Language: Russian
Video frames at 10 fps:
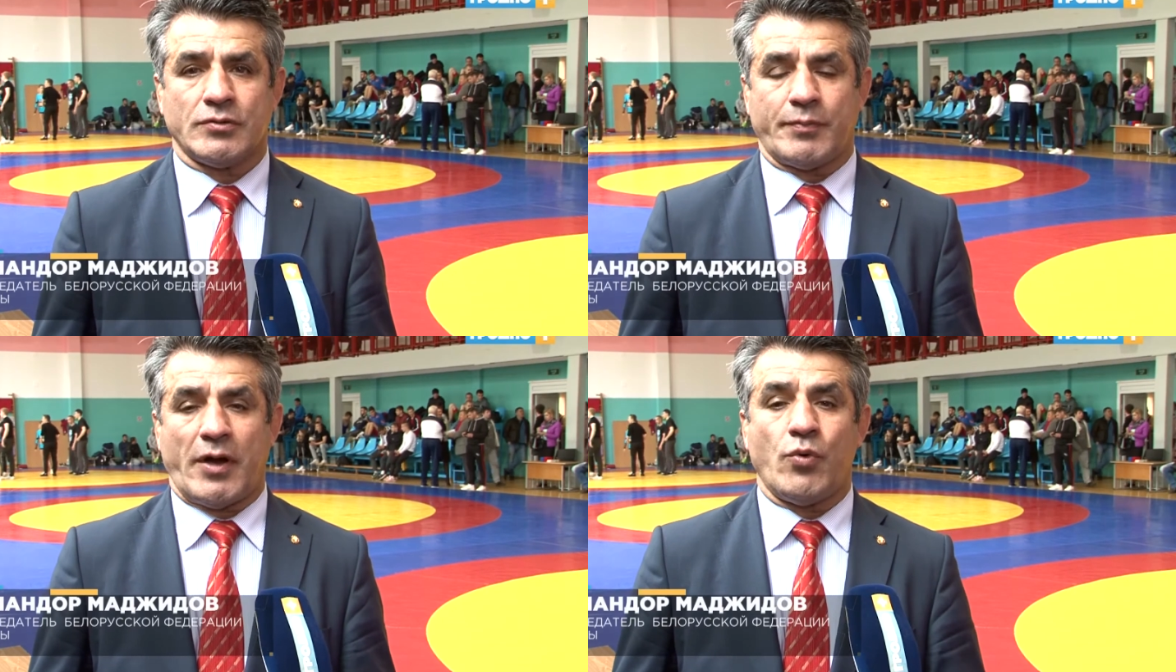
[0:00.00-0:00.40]

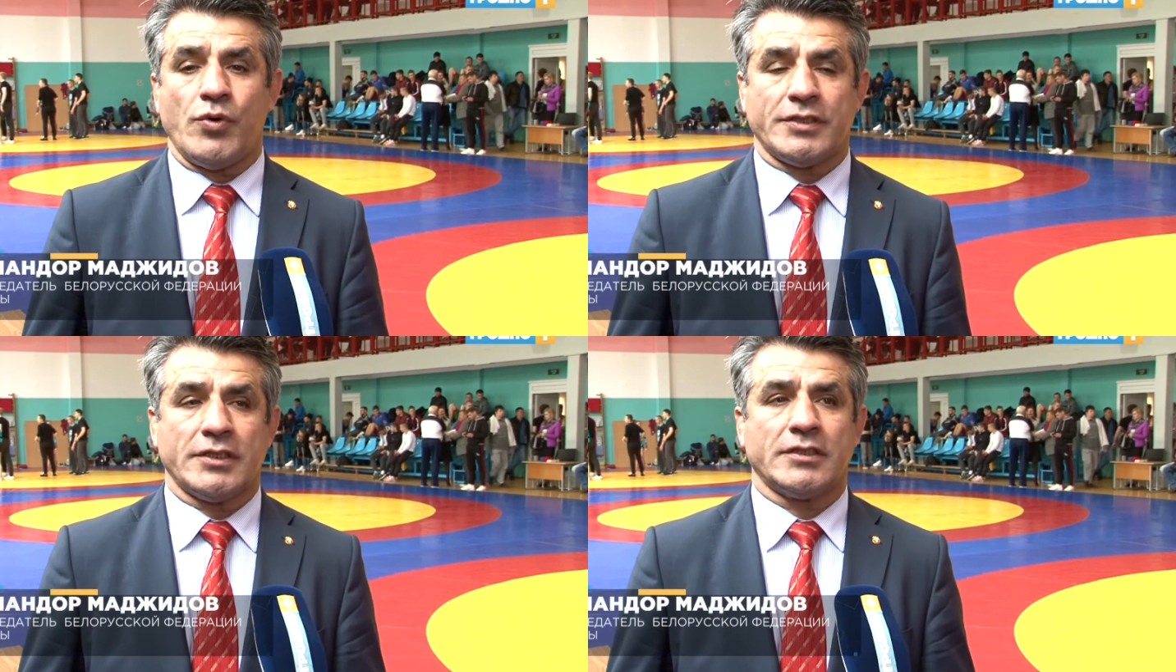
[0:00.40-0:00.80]

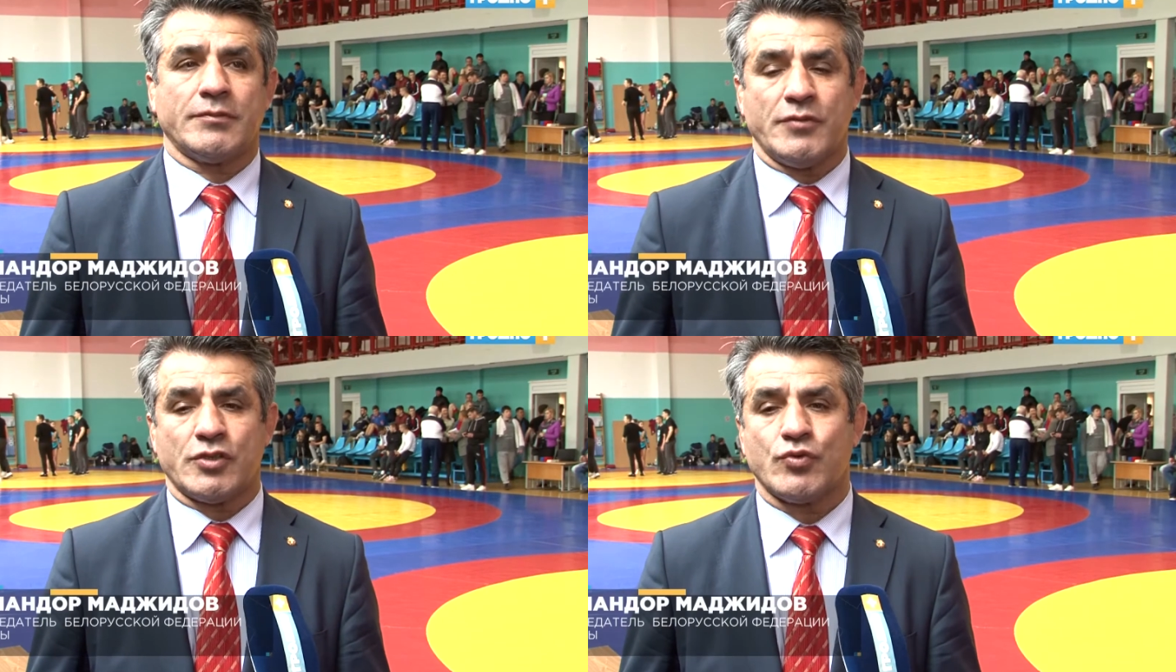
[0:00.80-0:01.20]
проходит
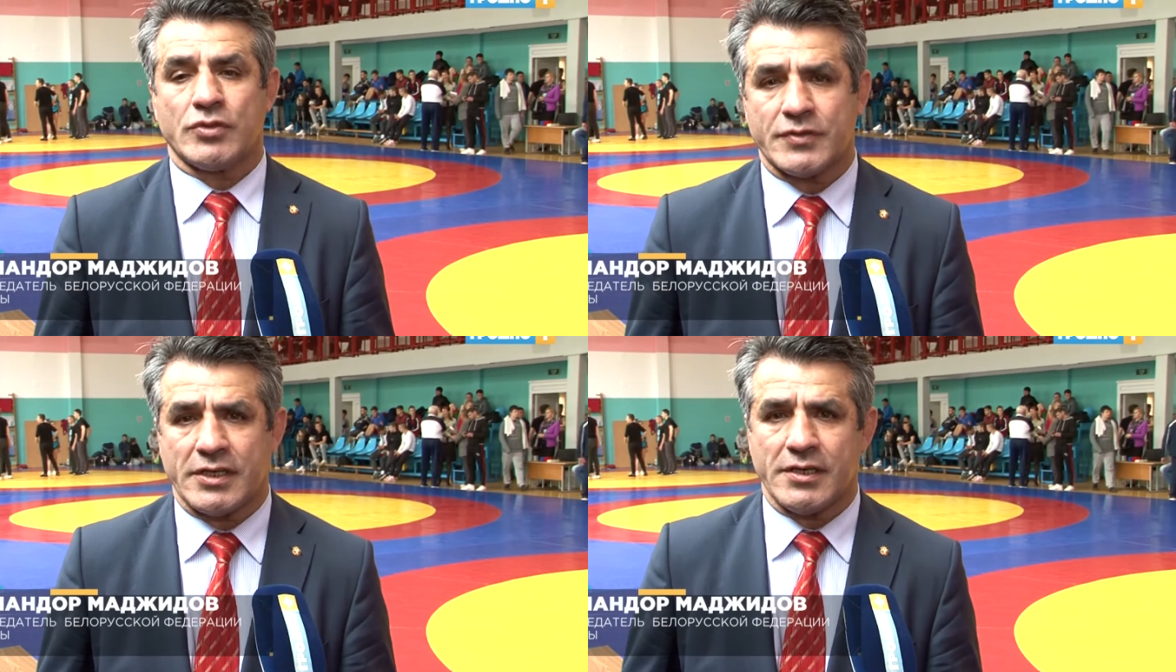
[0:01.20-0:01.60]
этот
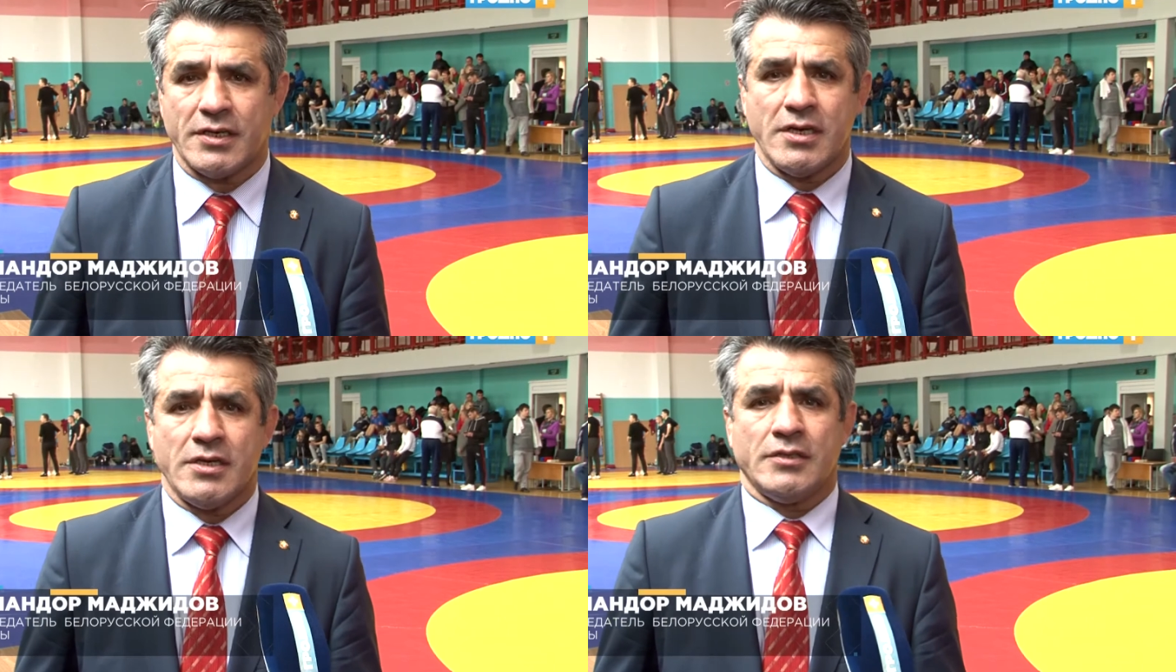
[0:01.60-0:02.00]
межвузовский
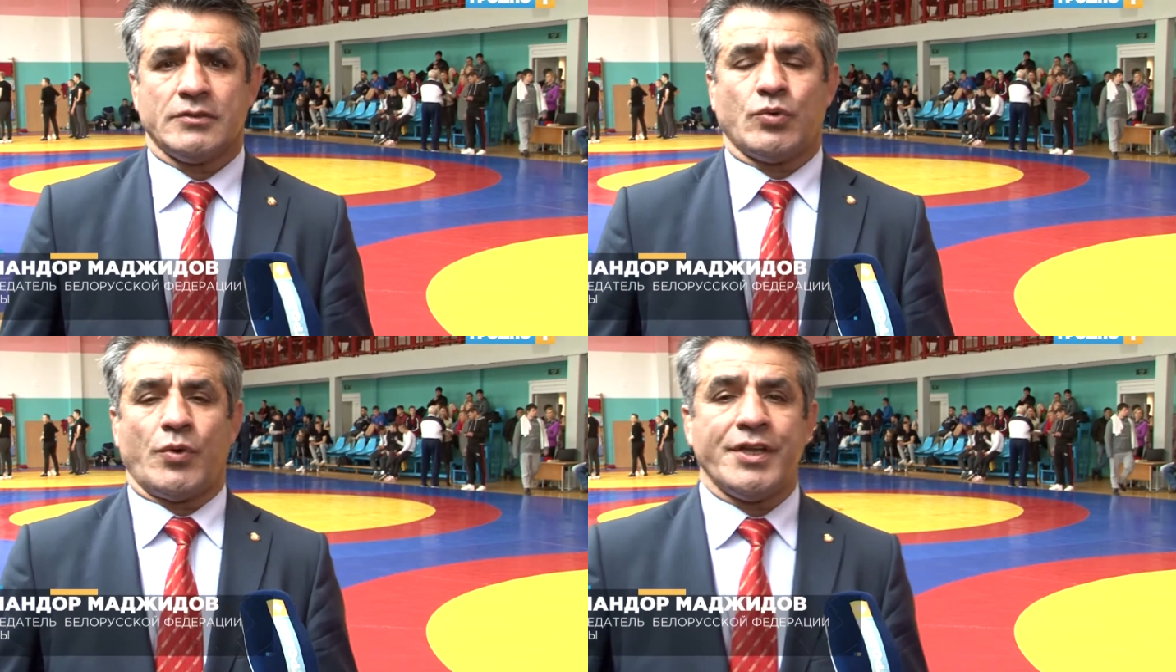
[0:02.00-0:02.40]

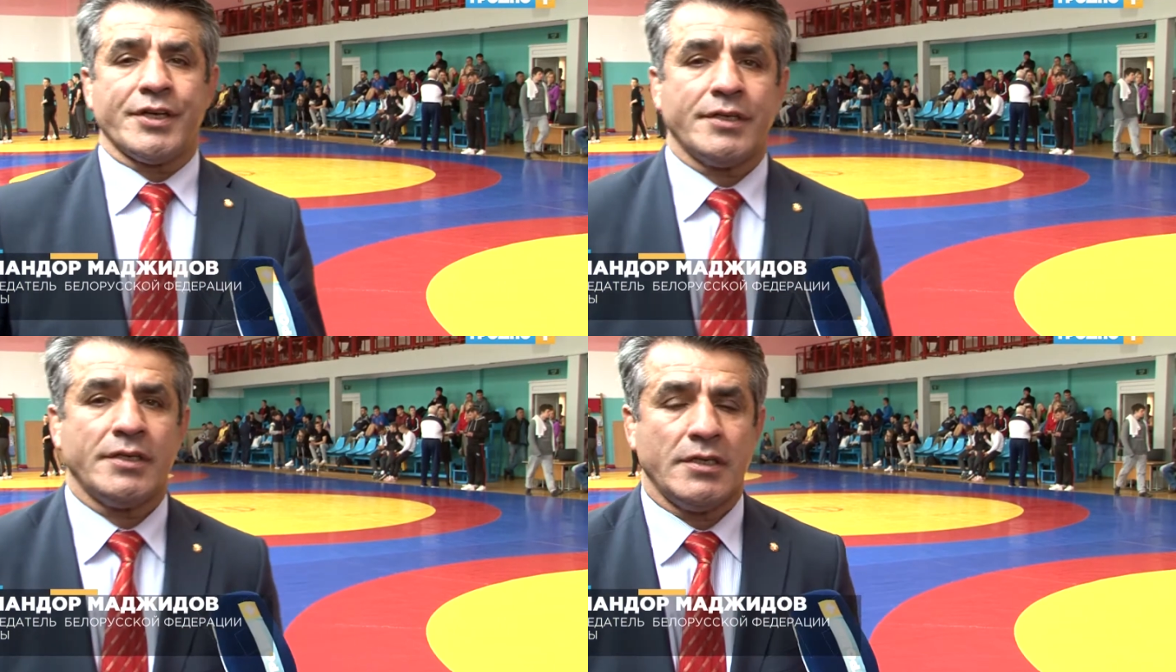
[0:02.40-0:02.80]
турнир,